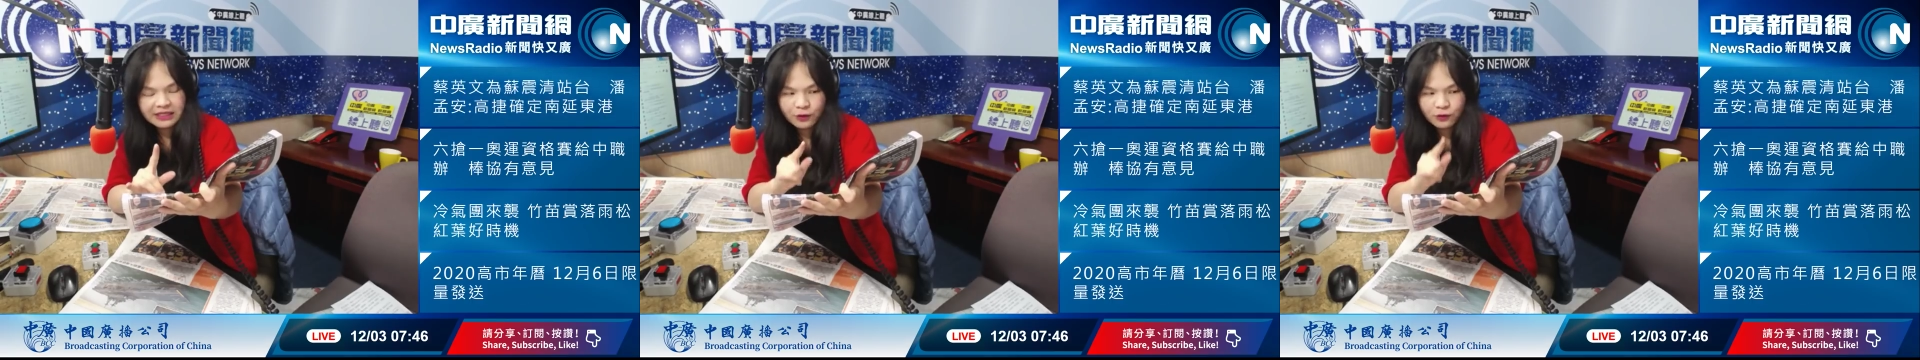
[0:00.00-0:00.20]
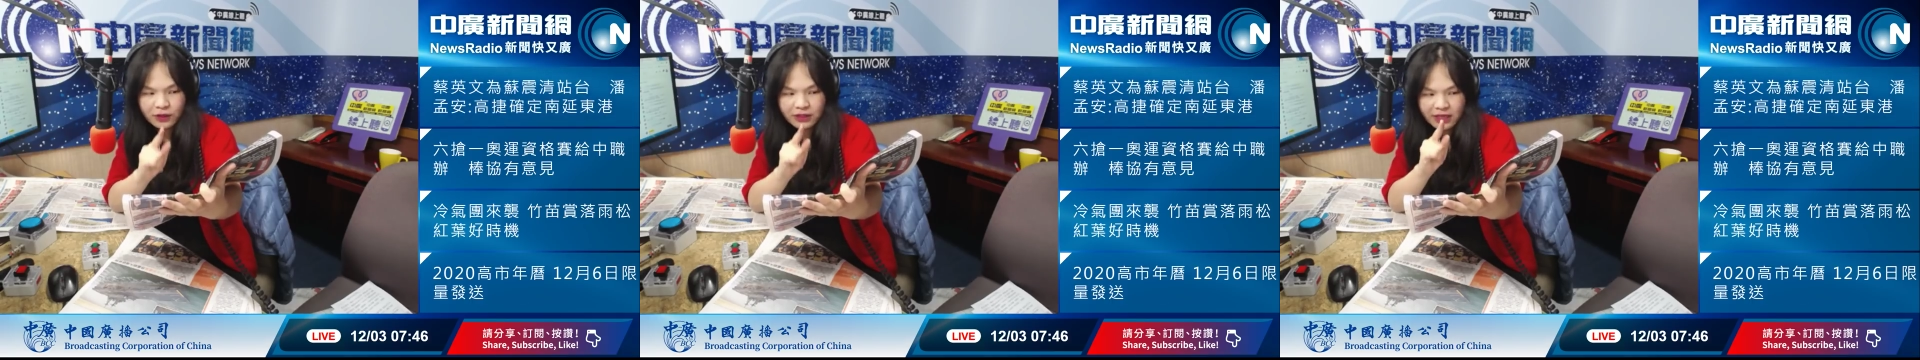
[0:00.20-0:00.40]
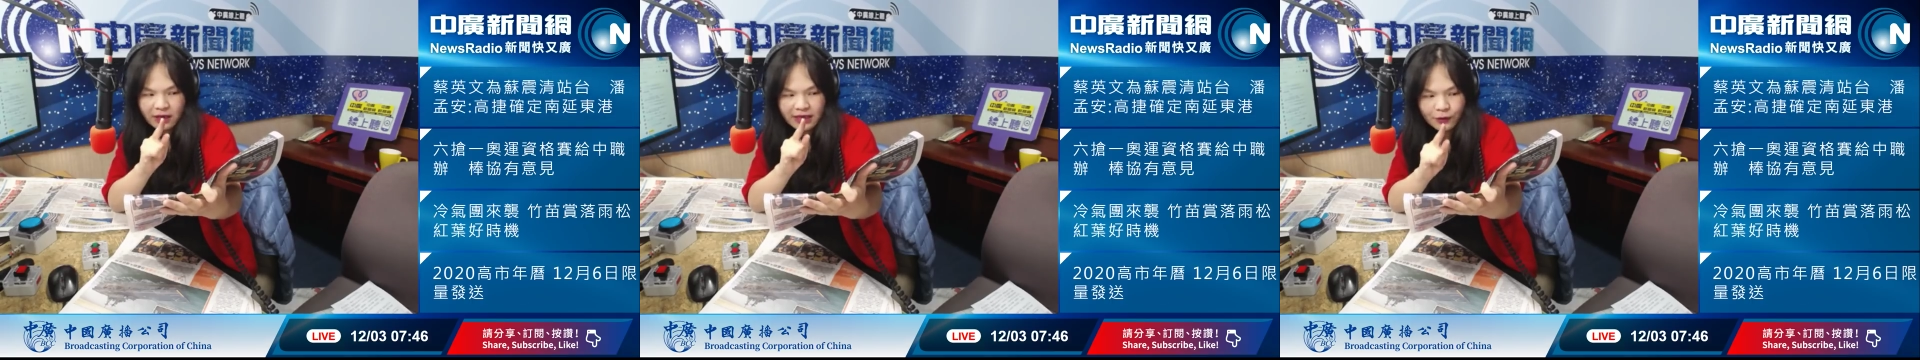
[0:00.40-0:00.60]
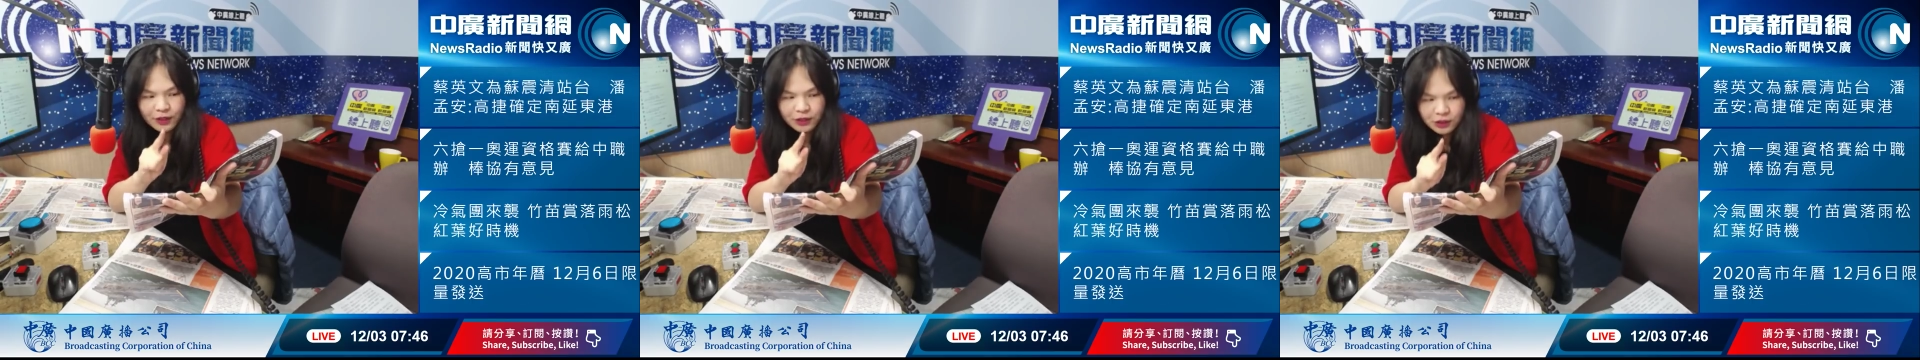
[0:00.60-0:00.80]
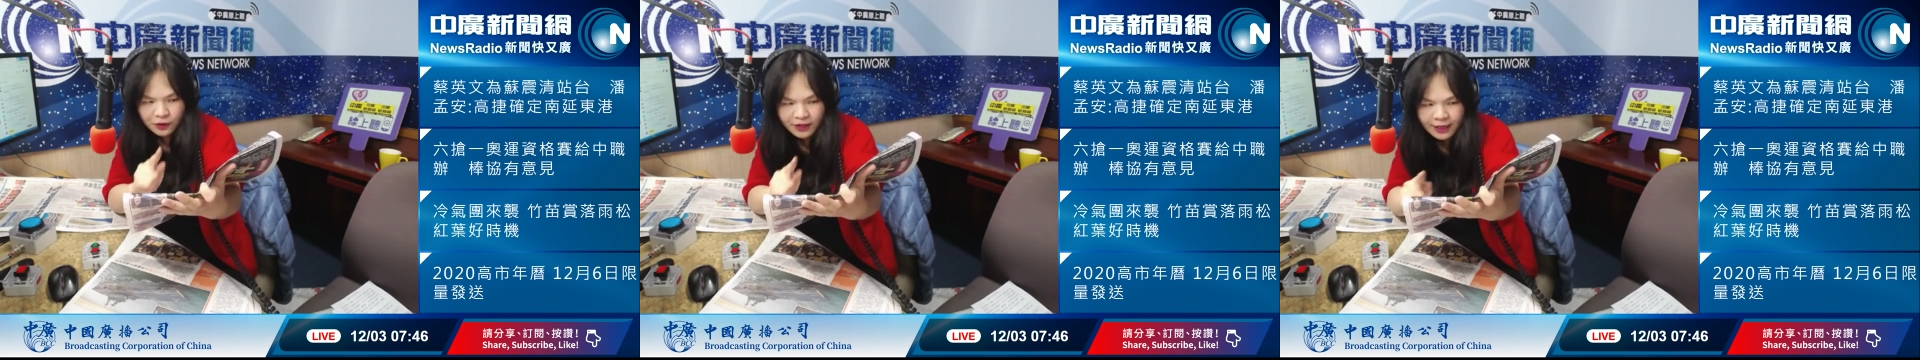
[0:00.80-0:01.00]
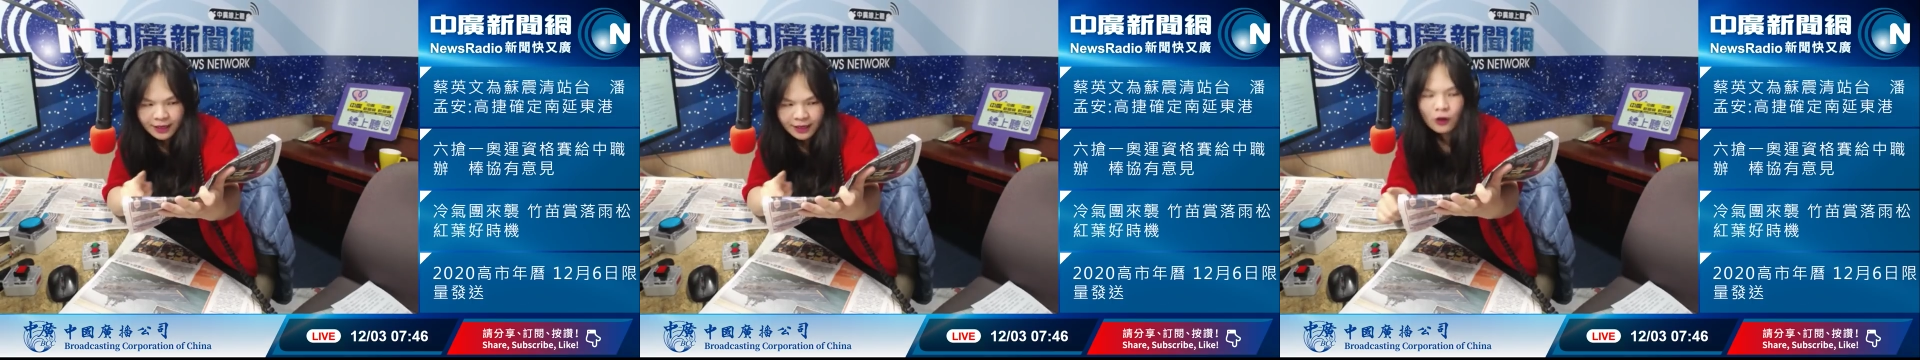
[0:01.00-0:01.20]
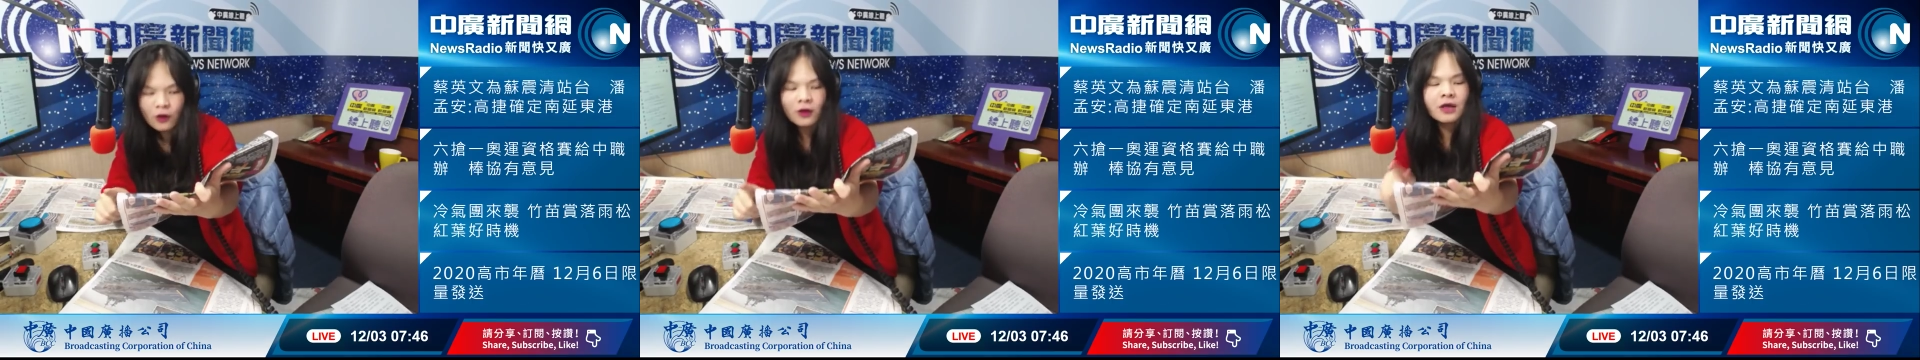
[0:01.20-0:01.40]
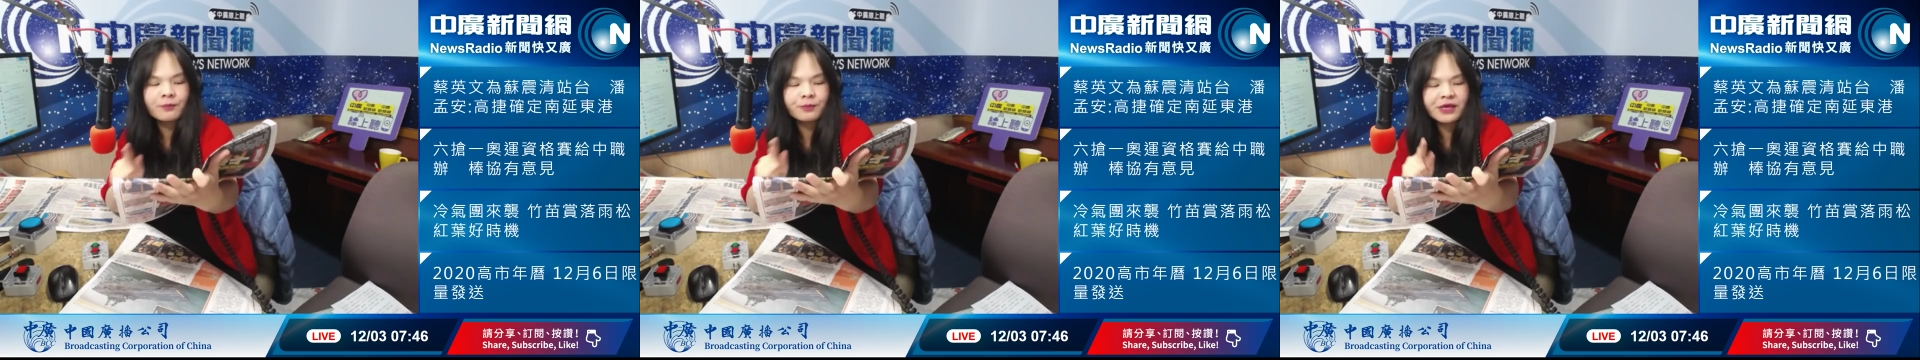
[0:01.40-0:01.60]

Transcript: 美国你要赶快收敛哦，